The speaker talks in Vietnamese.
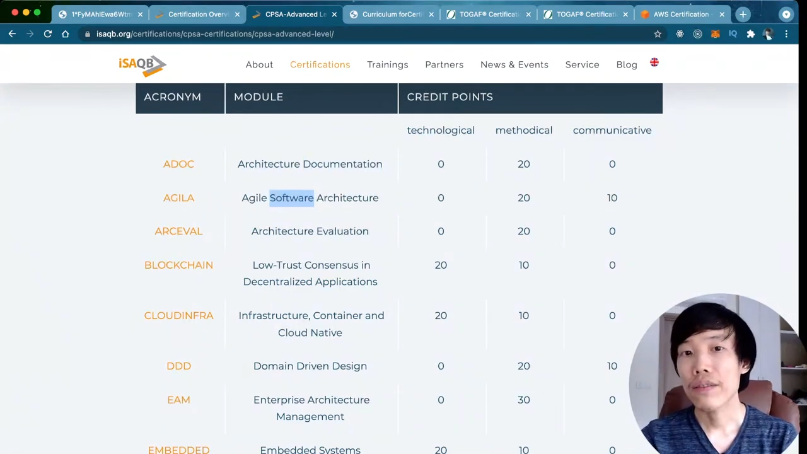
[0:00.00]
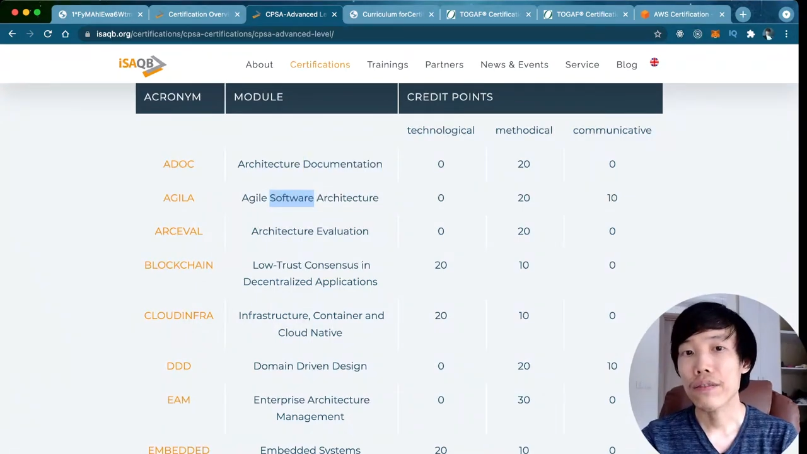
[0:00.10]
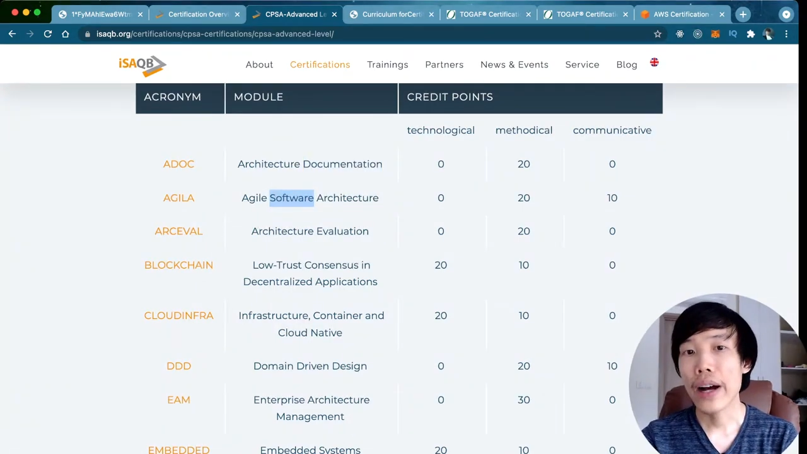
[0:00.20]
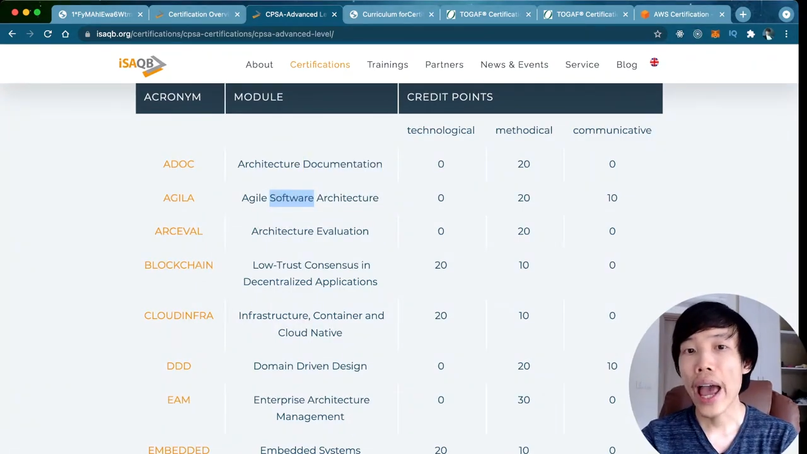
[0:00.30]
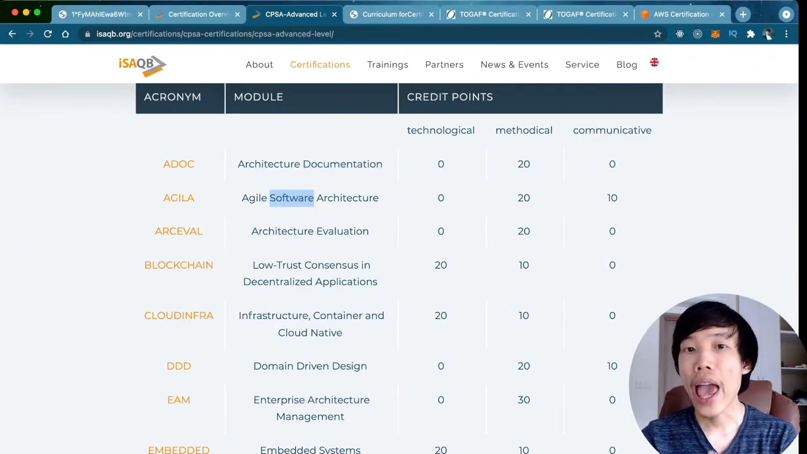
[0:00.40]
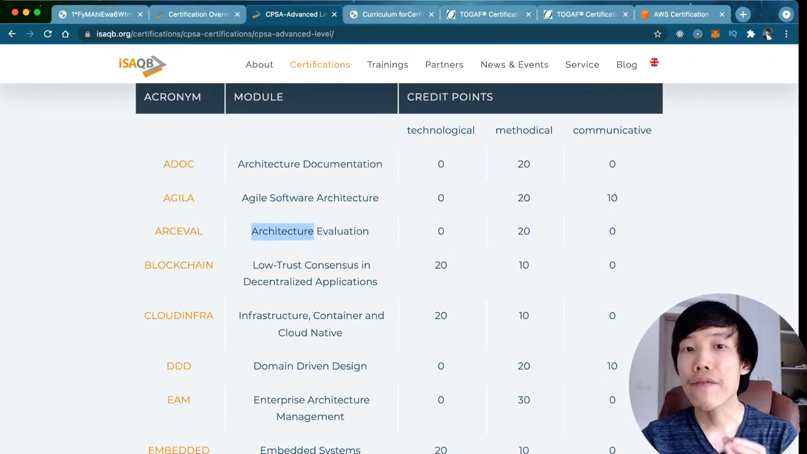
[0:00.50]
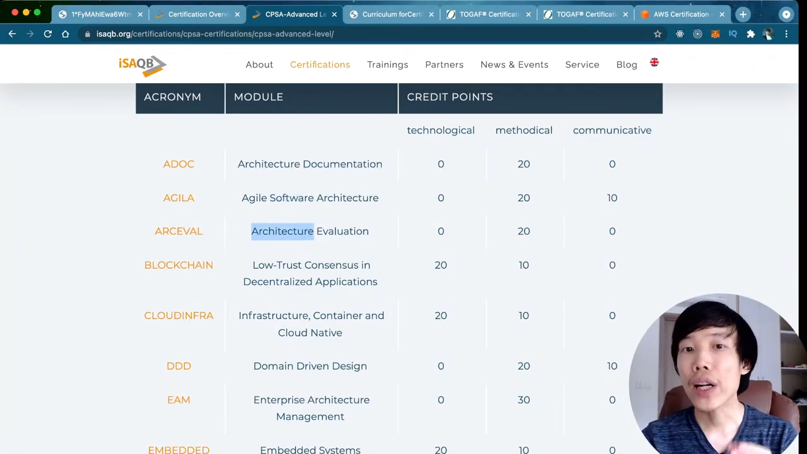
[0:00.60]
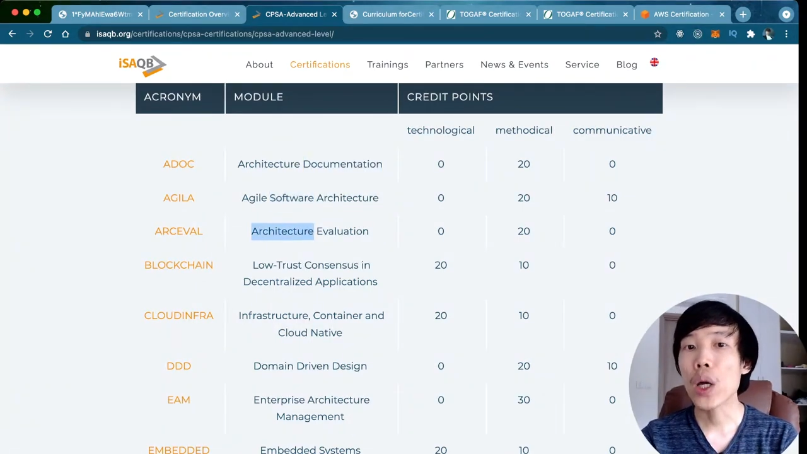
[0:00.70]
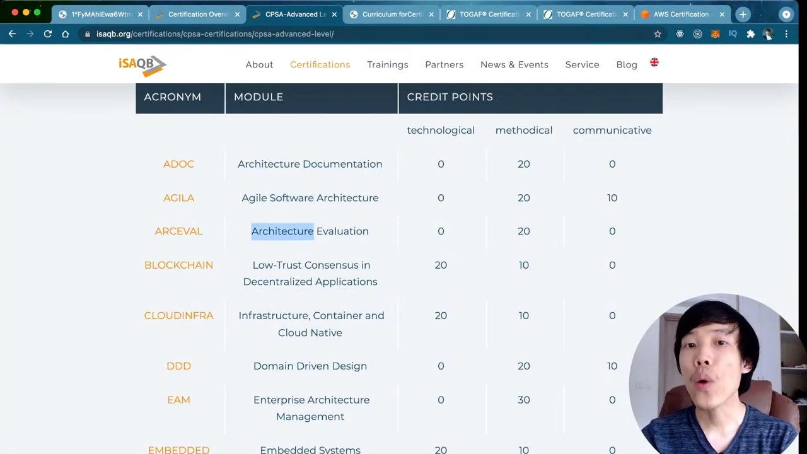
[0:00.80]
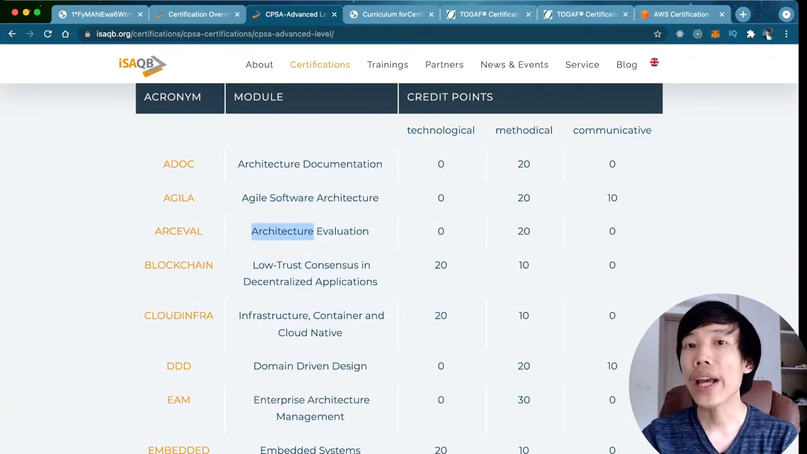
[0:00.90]
và
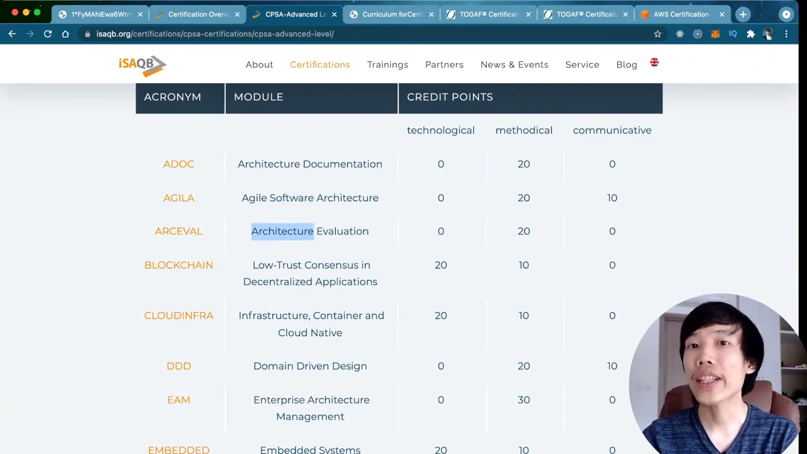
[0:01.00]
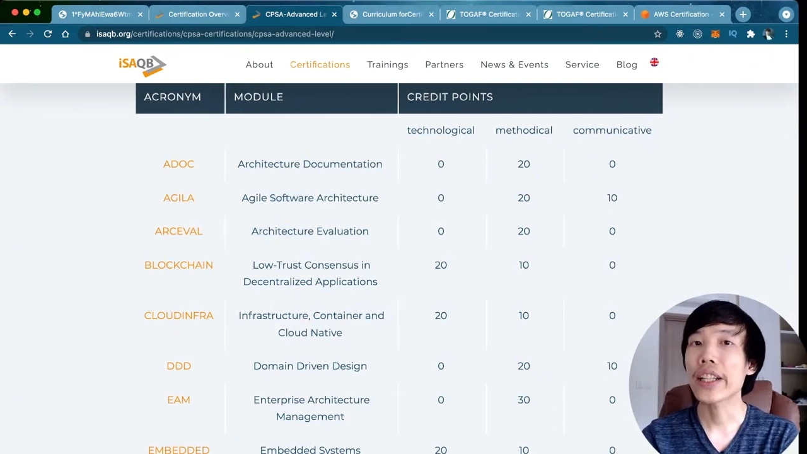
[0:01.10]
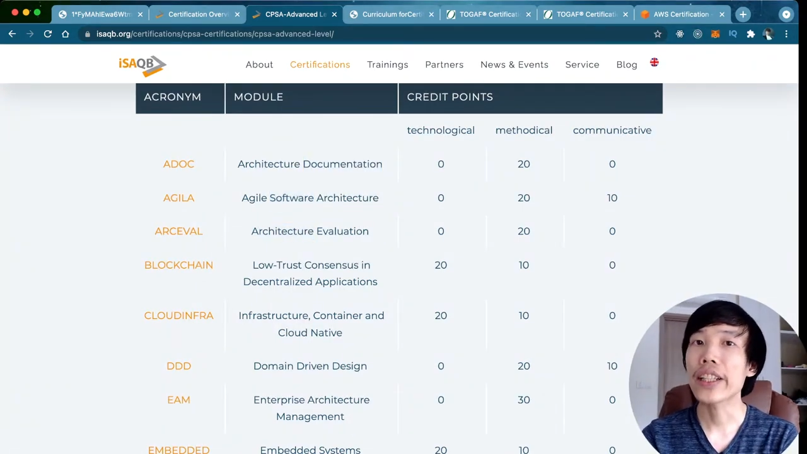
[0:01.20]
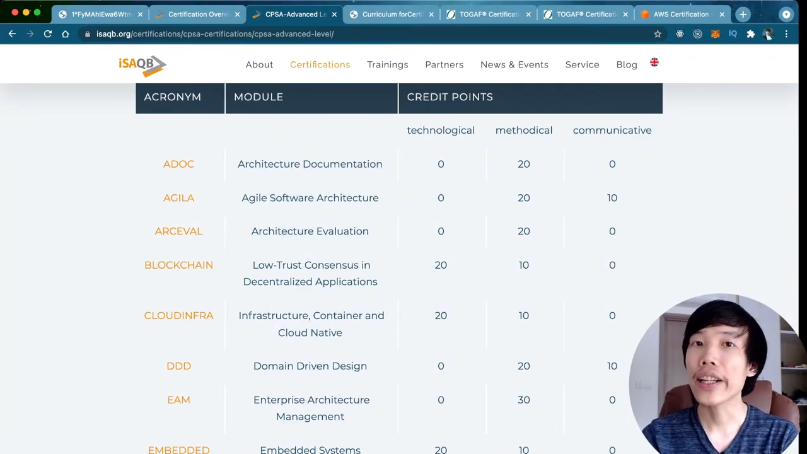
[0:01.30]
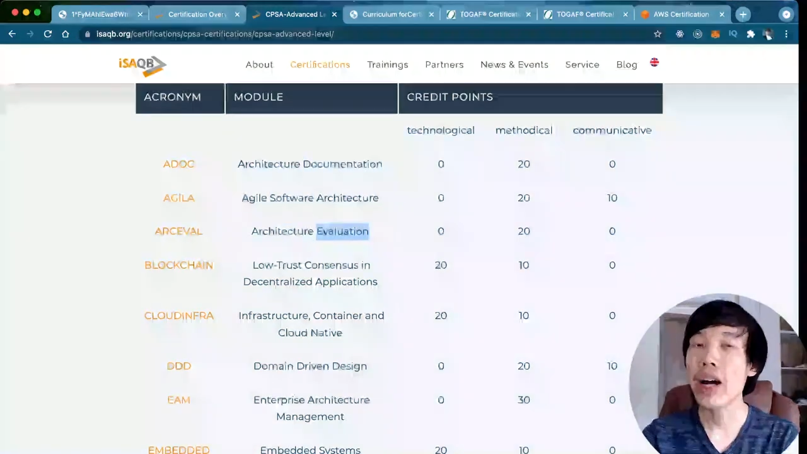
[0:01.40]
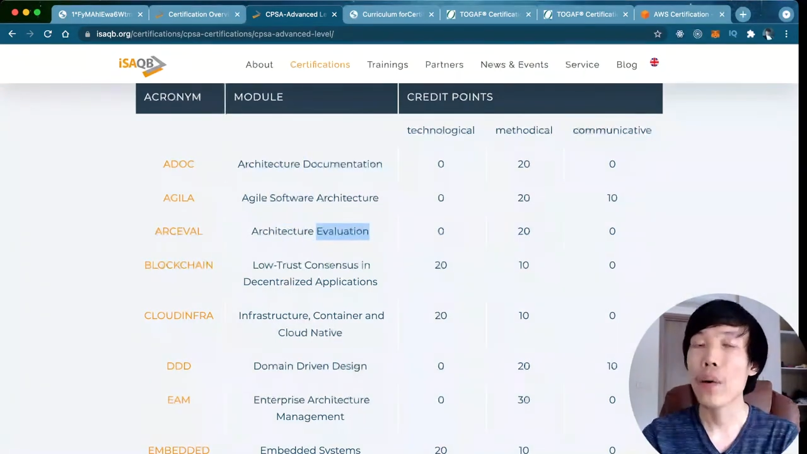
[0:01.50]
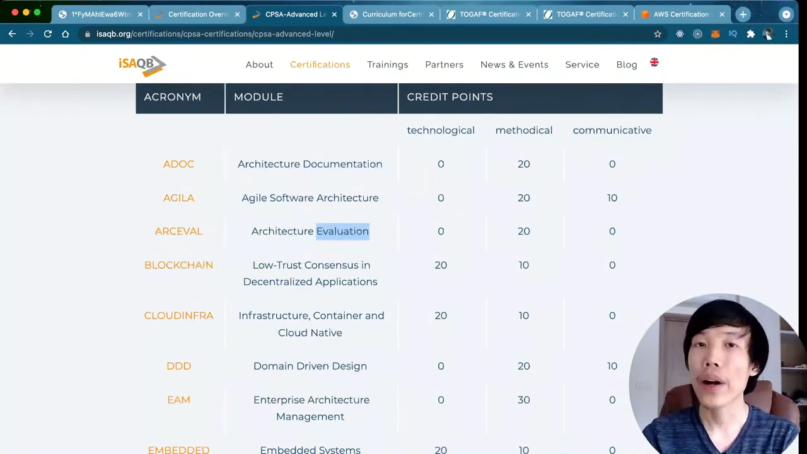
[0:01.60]
evaluation như thế nào